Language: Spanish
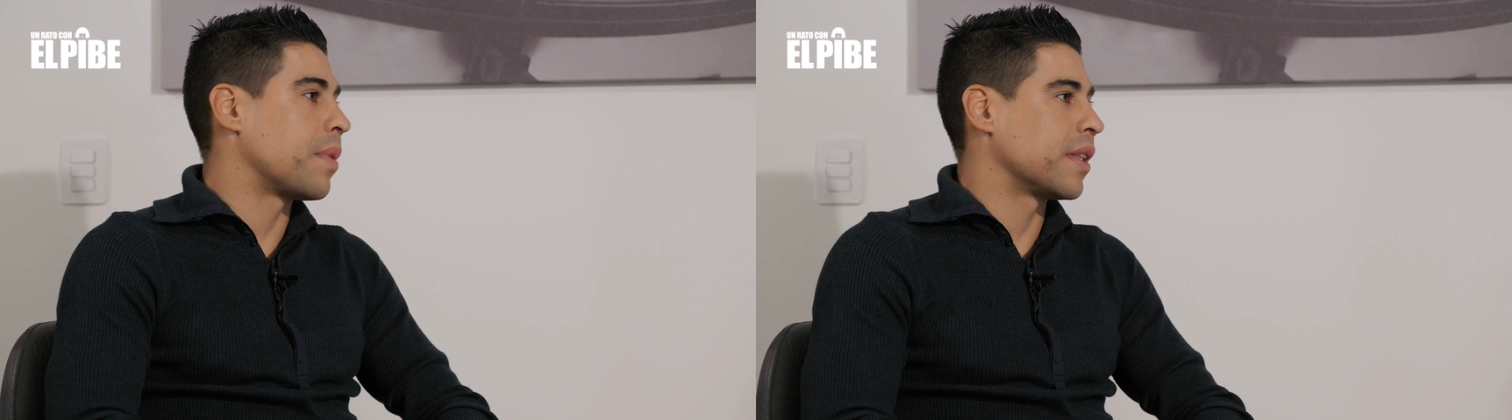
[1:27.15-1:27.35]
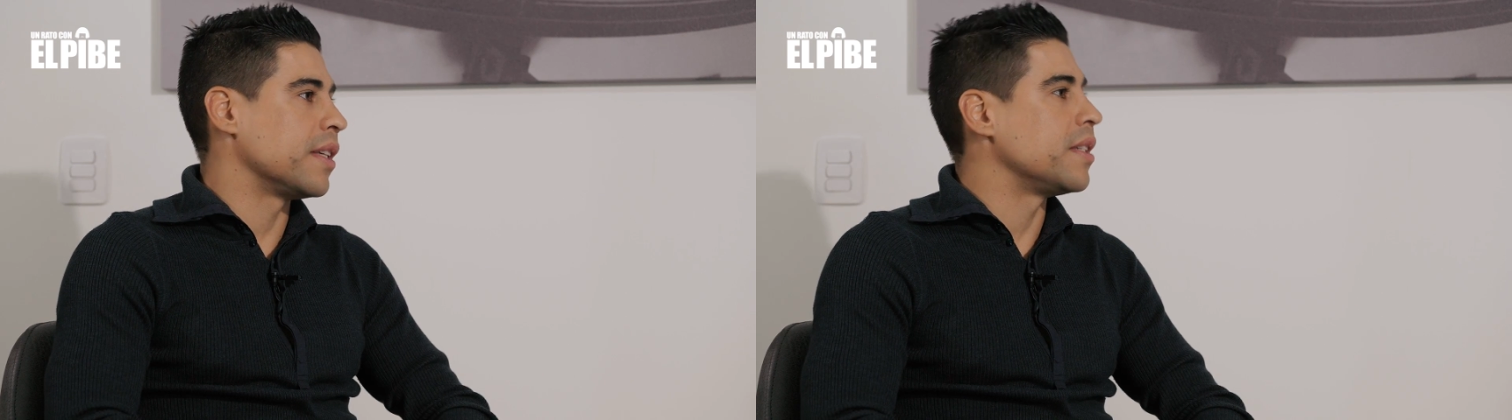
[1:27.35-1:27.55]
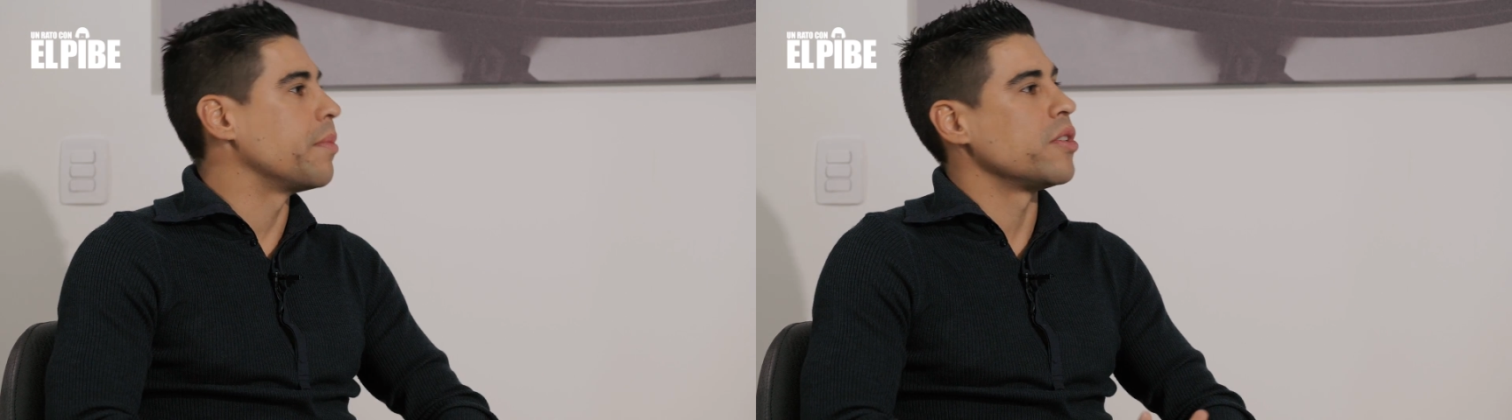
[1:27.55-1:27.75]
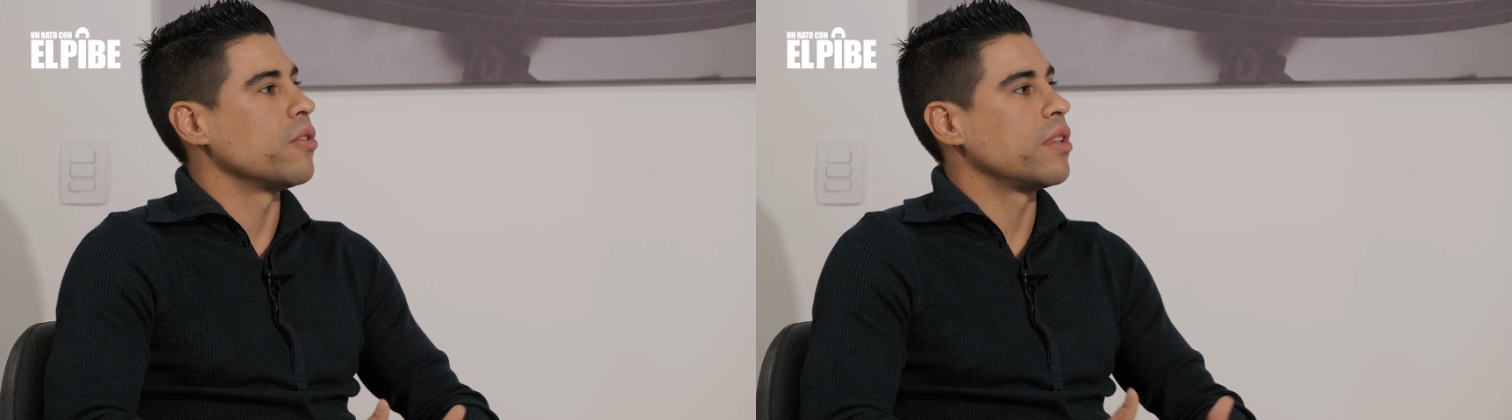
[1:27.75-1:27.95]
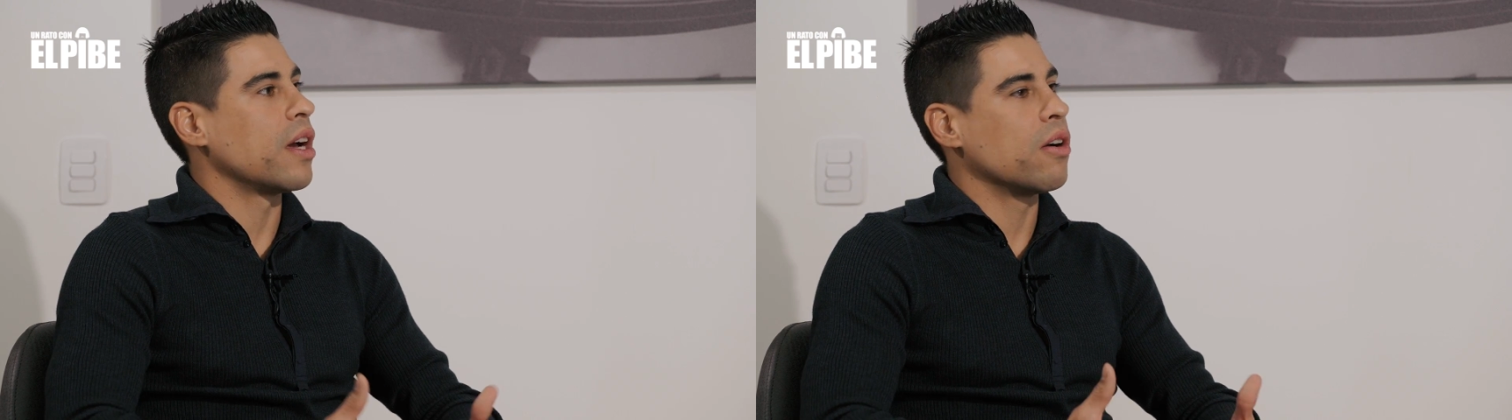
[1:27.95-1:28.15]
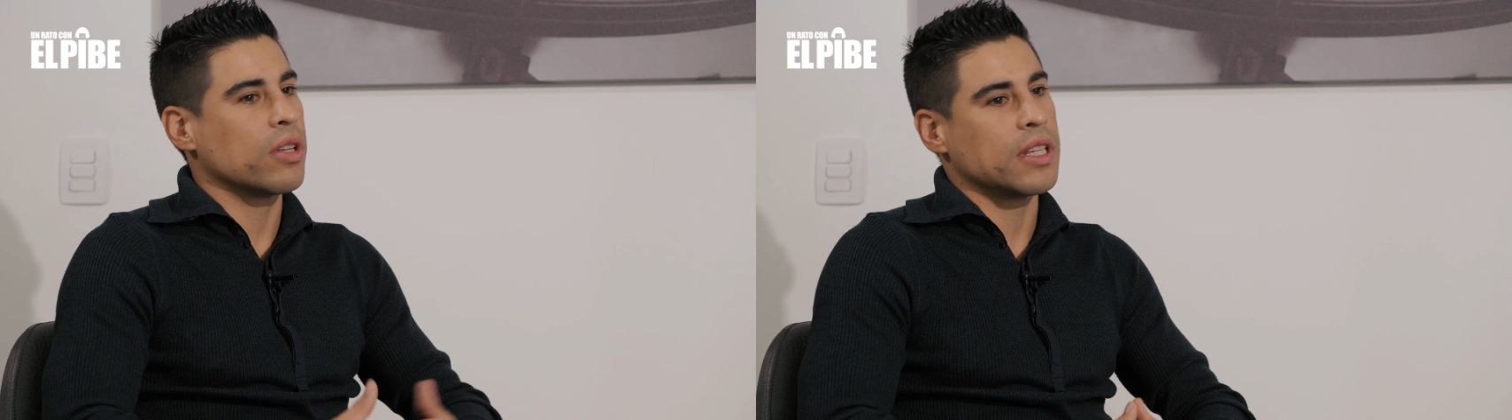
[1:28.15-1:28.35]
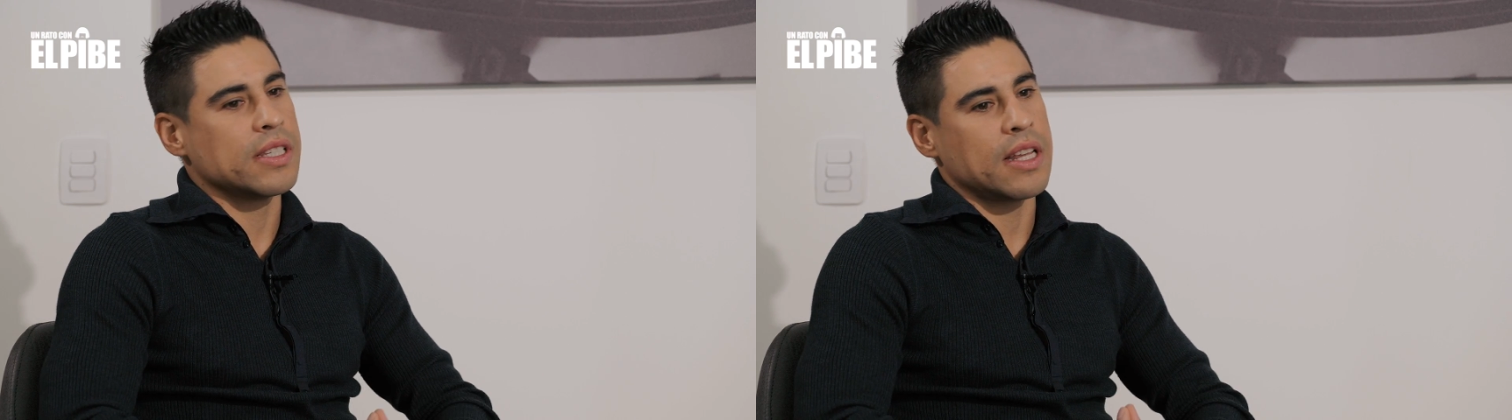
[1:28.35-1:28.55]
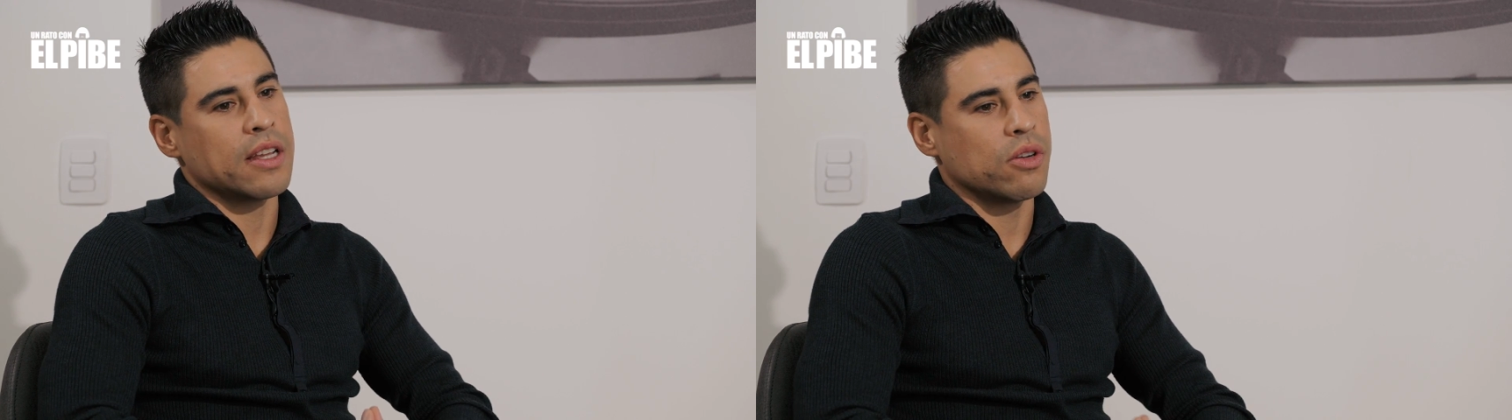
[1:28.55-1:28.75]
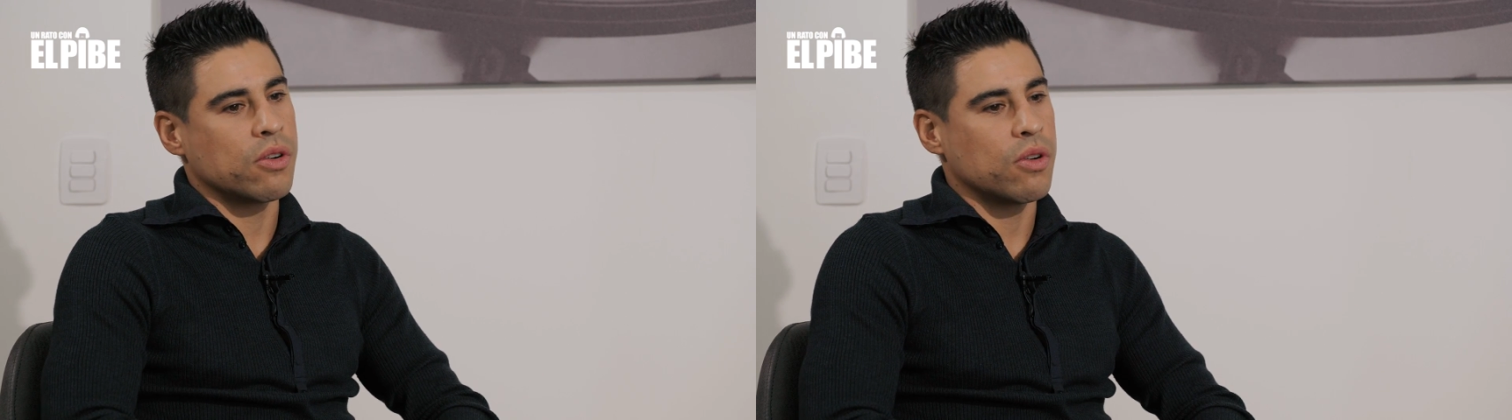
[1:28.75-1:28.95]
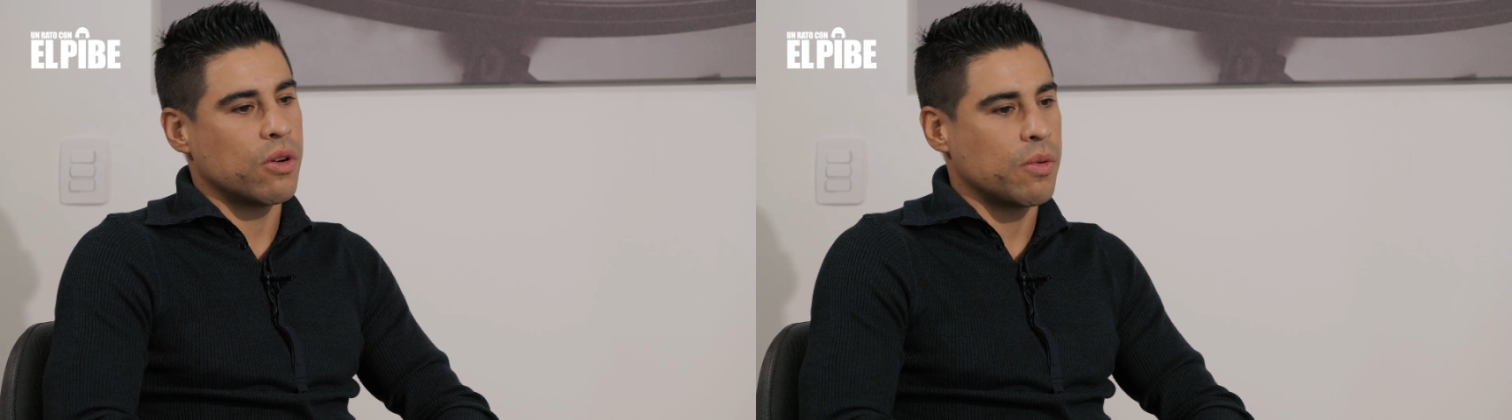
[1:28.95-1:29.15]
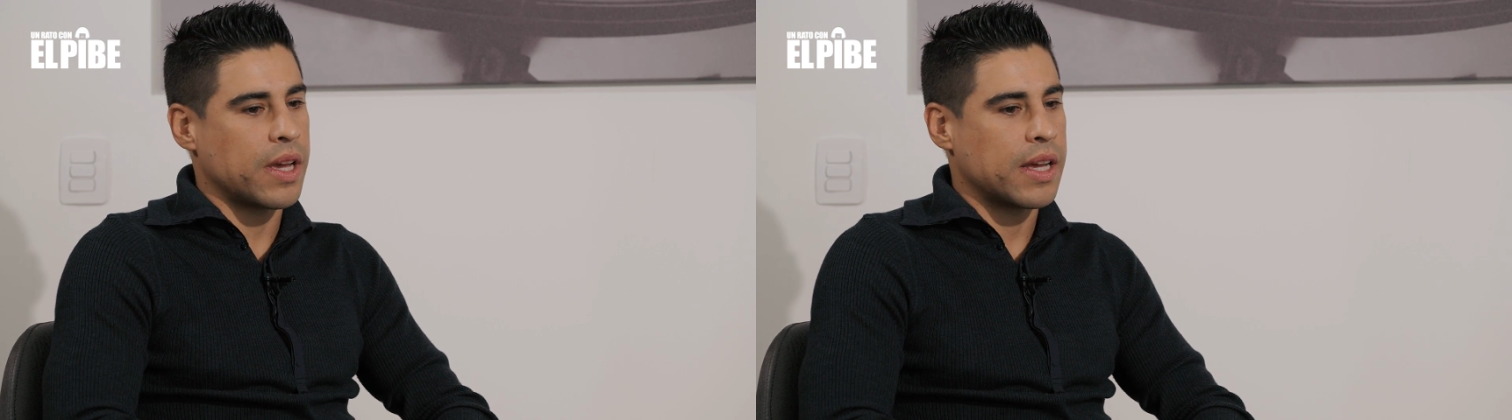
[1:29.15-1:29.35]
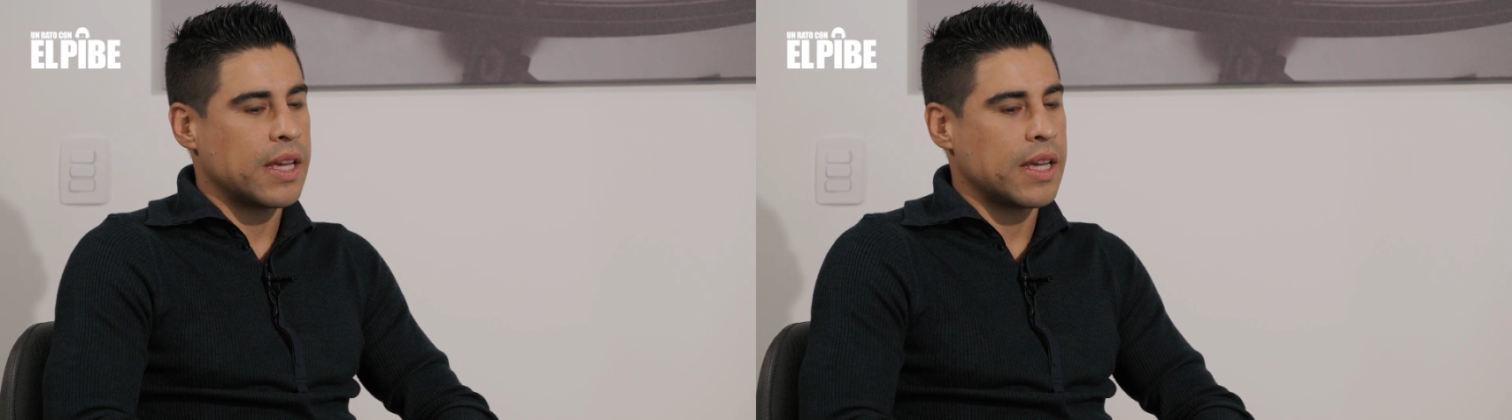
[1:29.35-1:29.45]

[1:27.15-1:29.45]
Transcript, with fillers: participación tan corta en Selección Colombia,